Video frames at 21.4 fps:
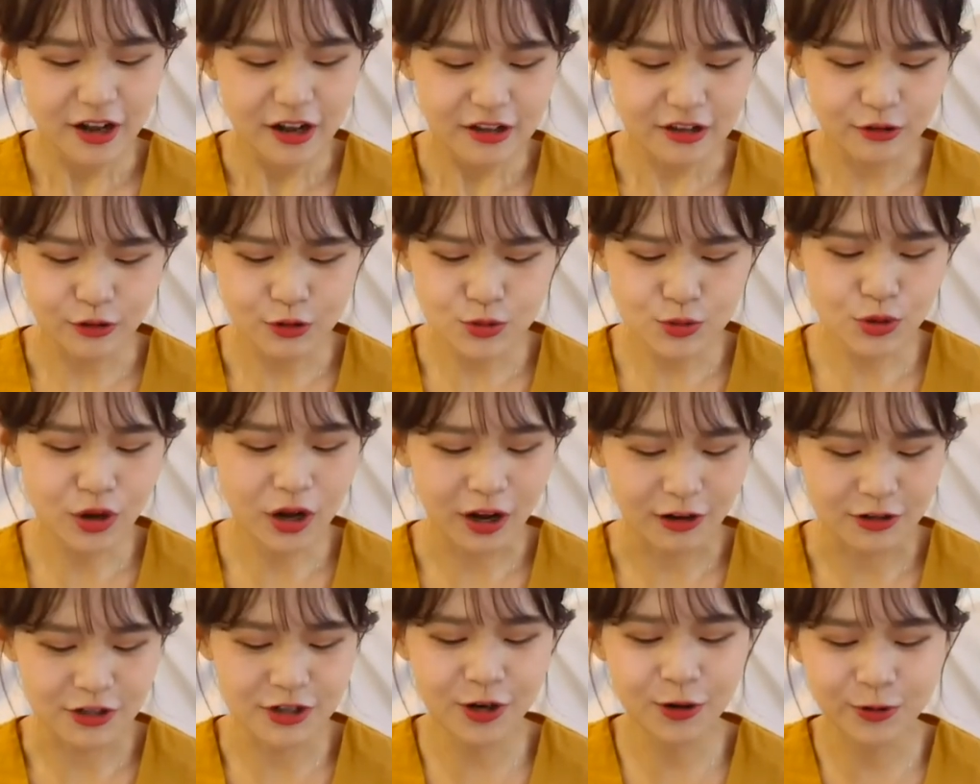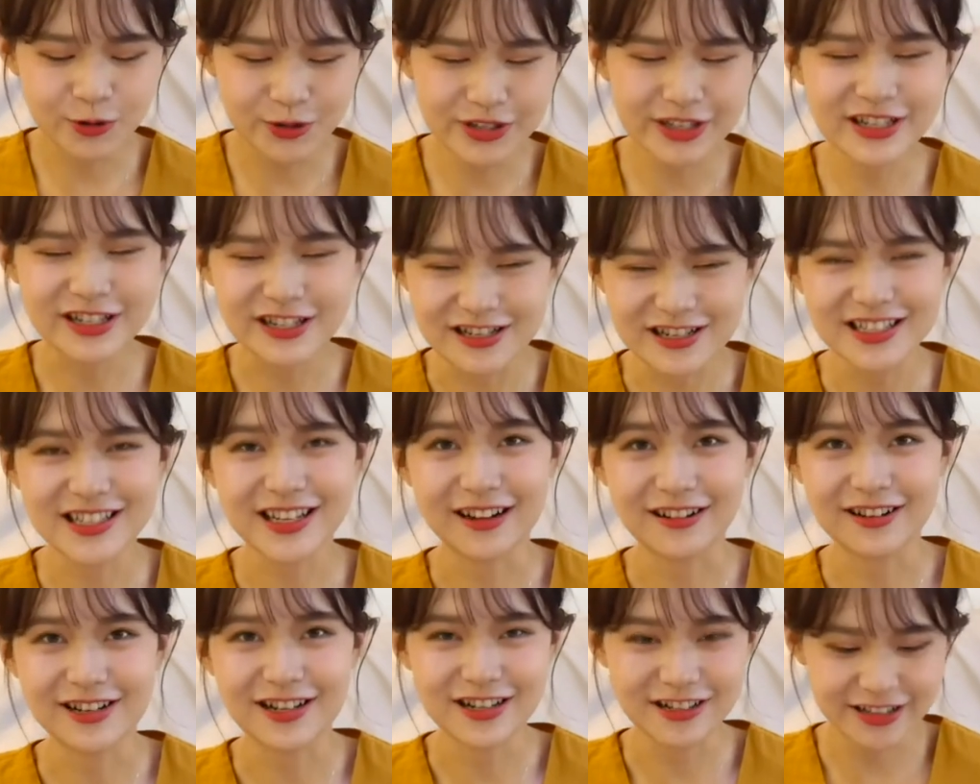从做好之后就一直想
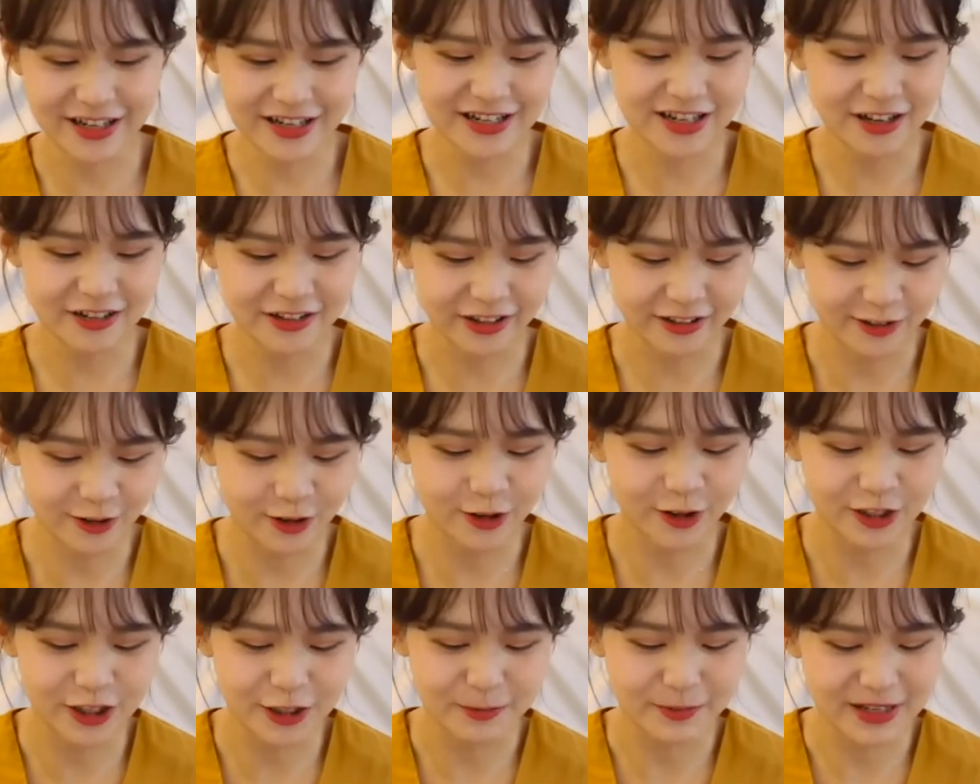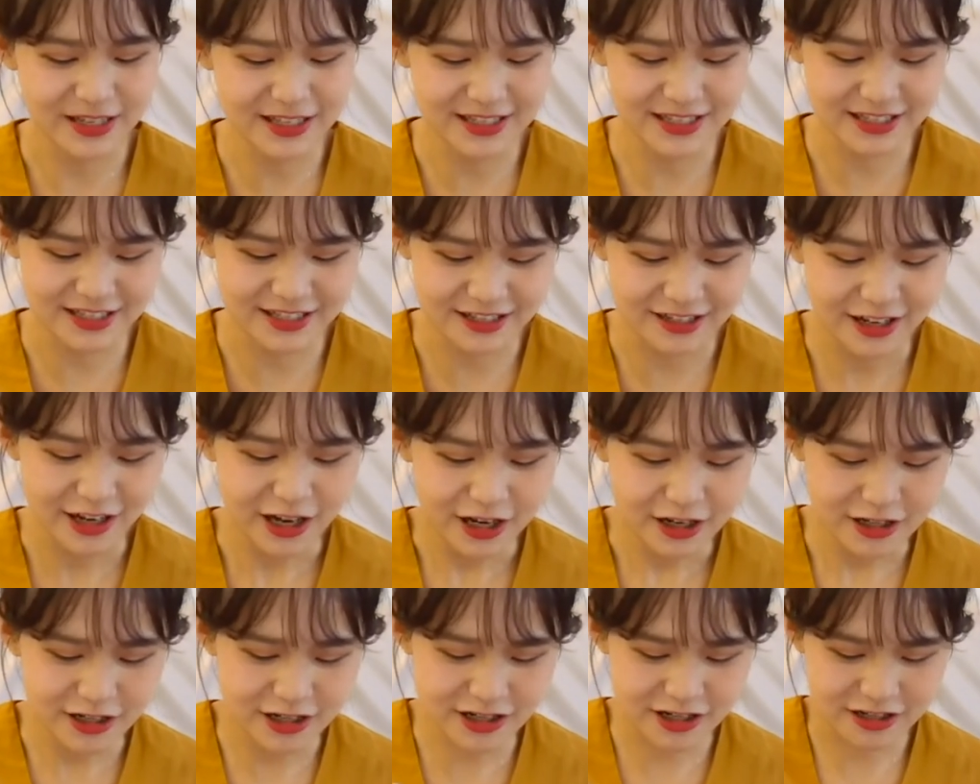吃，但是要等着和你们一起
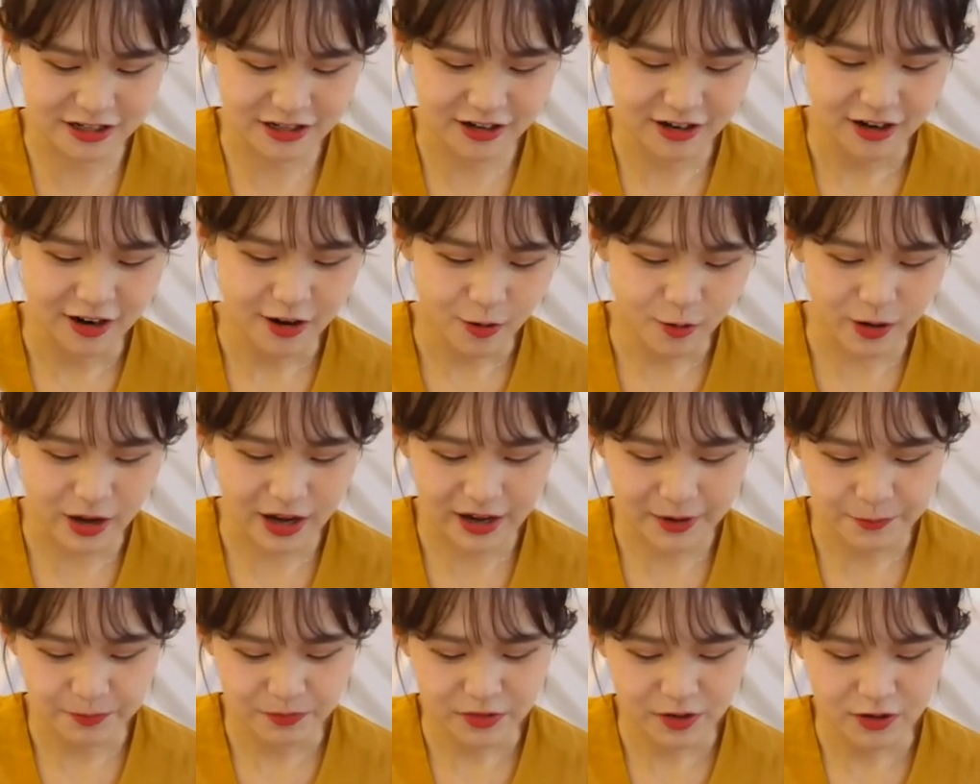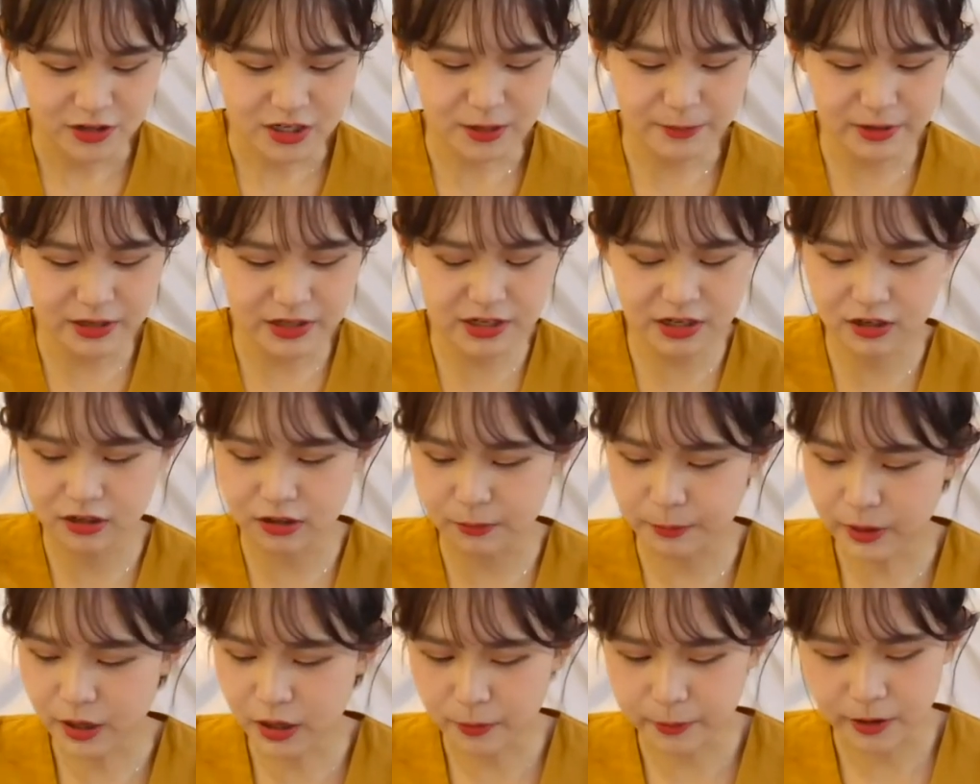吃。哇，上面这个
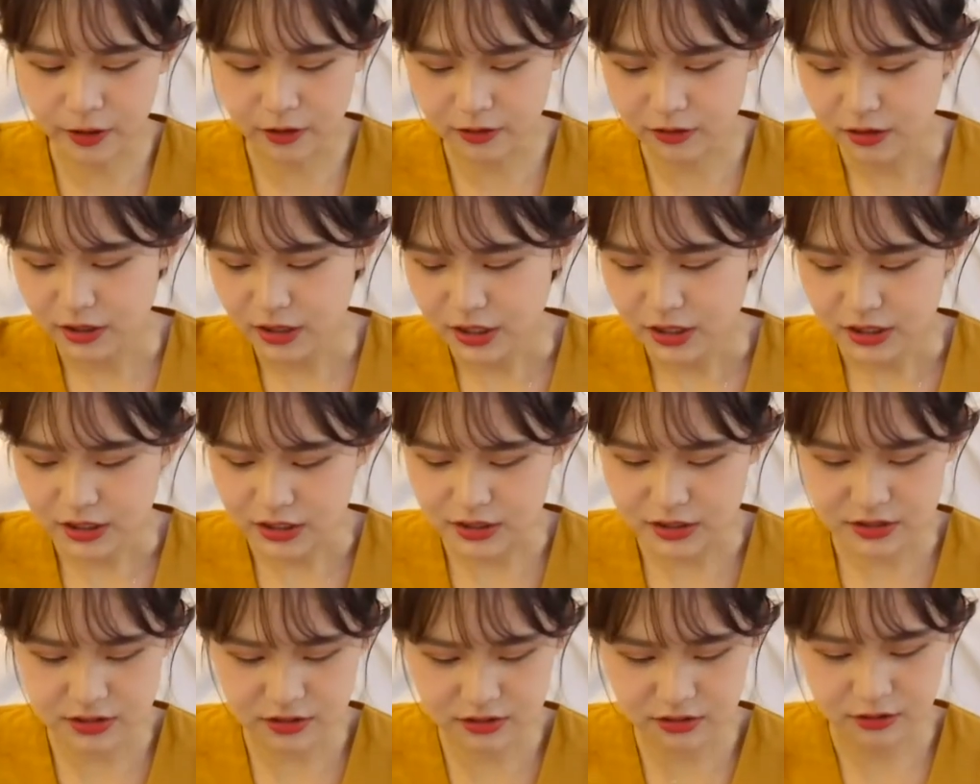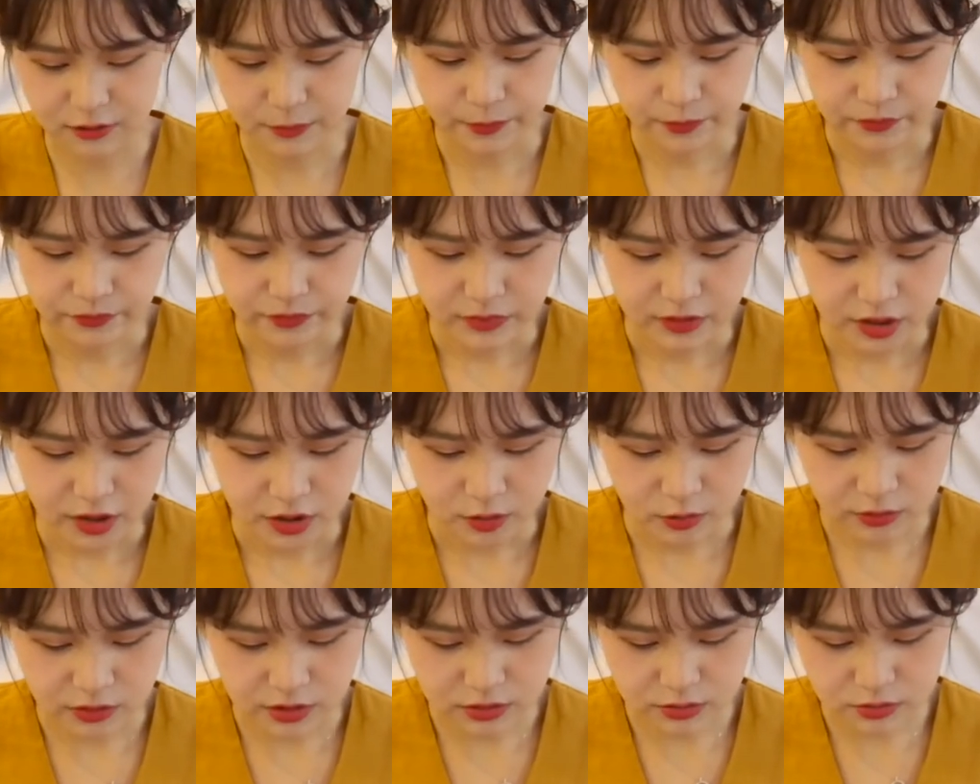泡泡已经
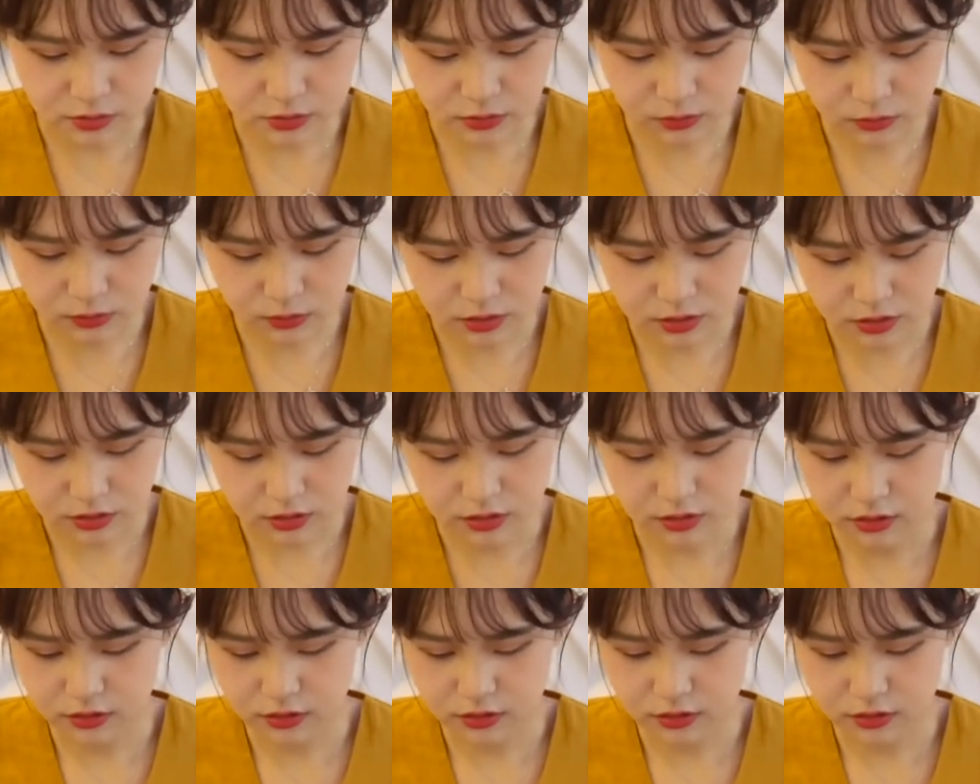有点松了。